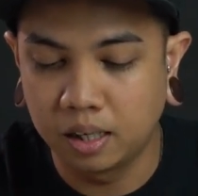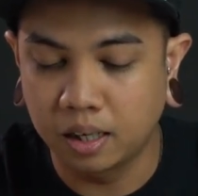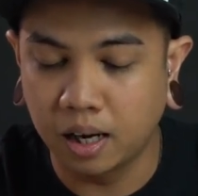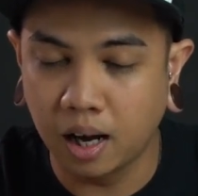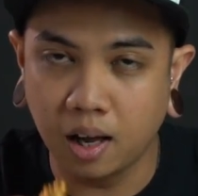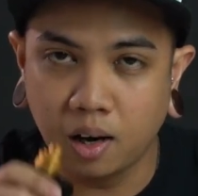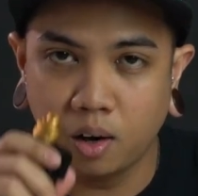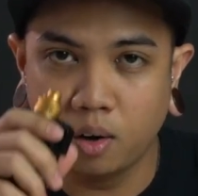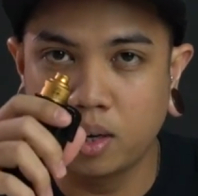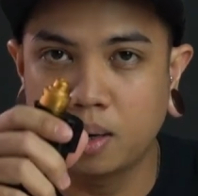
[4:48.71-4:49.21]

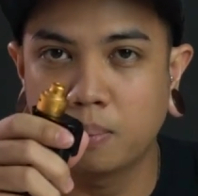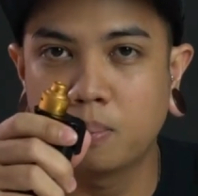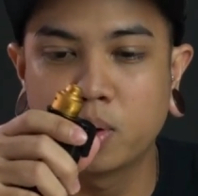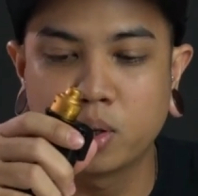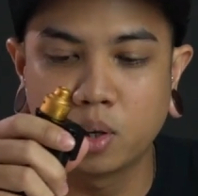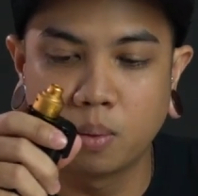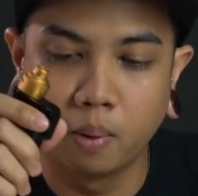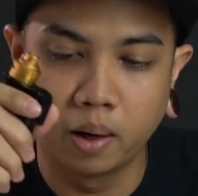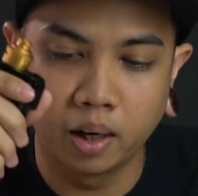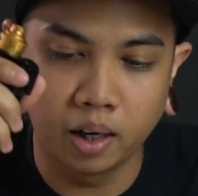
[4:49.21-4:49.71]
Kalau yang mau
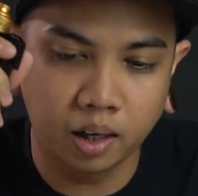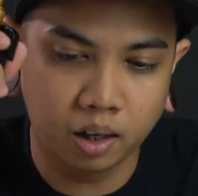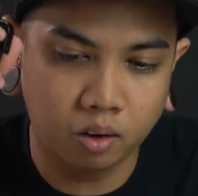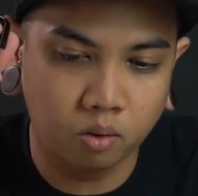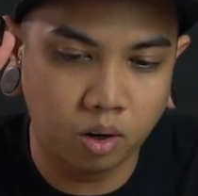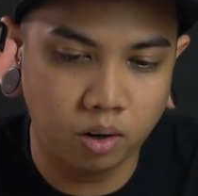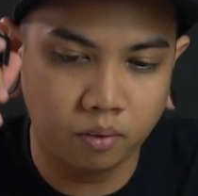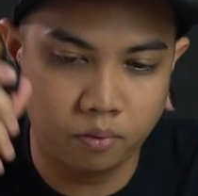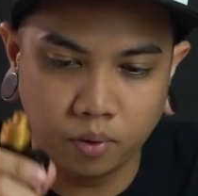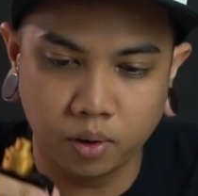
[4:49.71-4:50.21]
nyobain
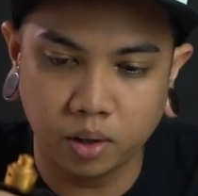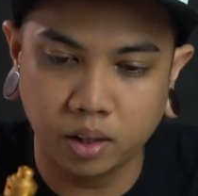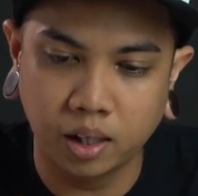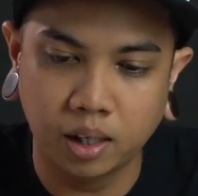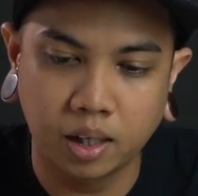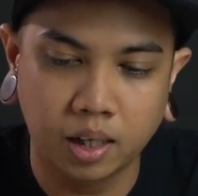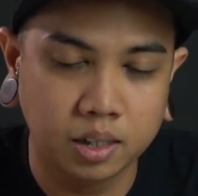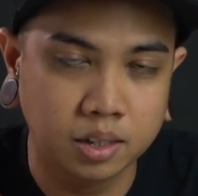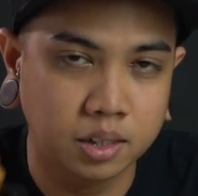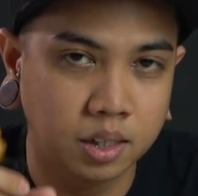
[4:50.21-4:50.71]
RY4
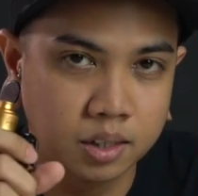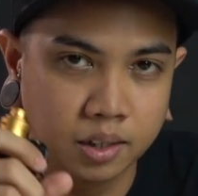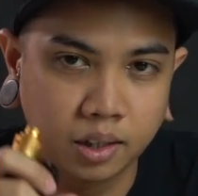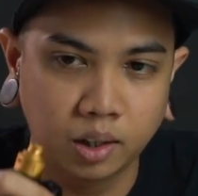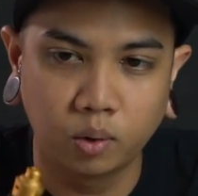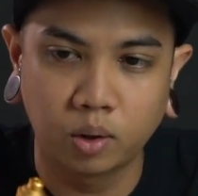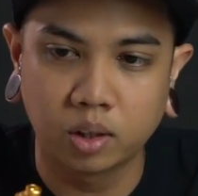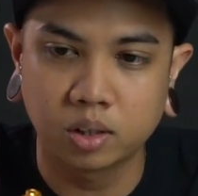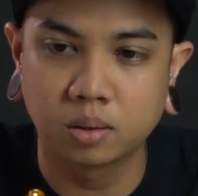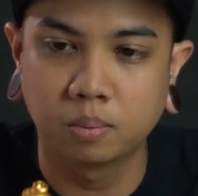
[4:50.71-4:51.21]
yang rasanya
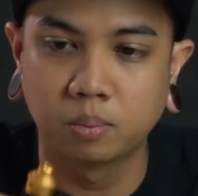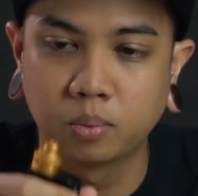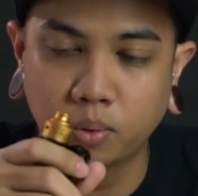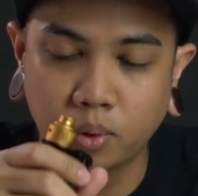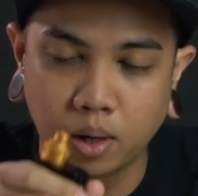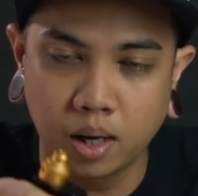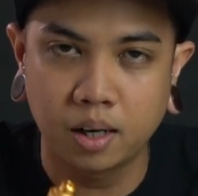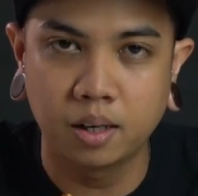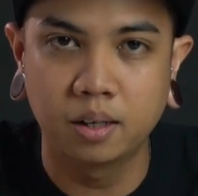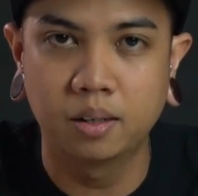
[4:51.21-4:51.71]
keluar
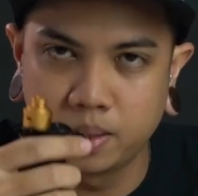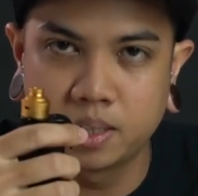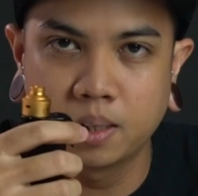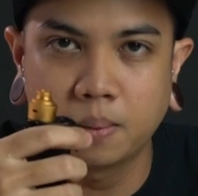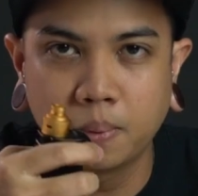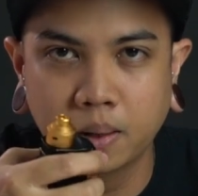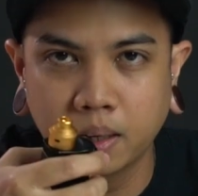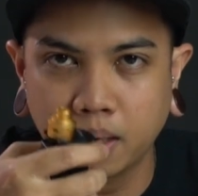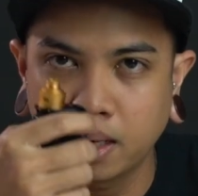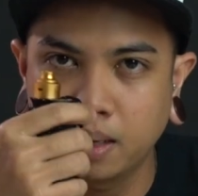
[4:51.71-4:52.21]
semua, bisa
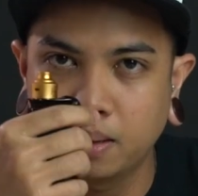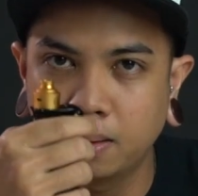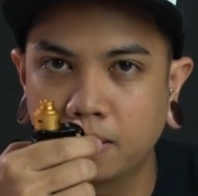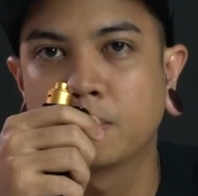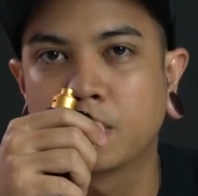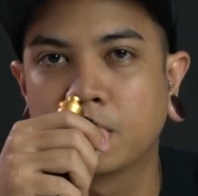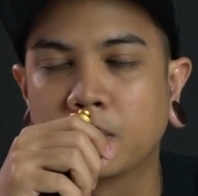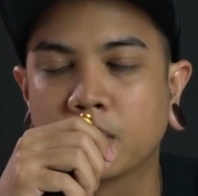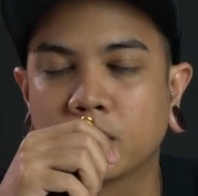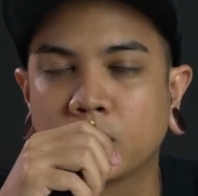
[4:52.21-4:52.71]
pakai
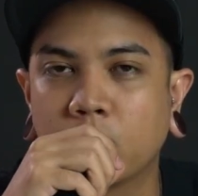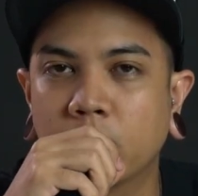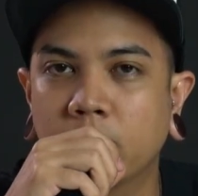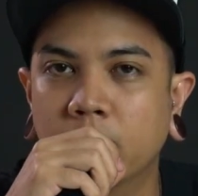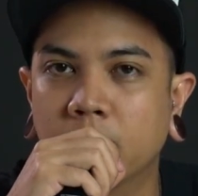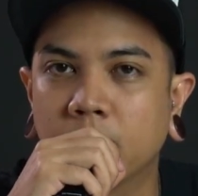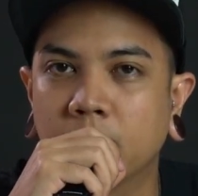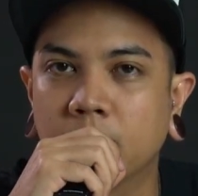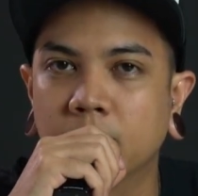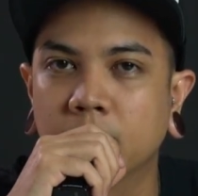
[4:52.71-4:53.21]
Primate Coil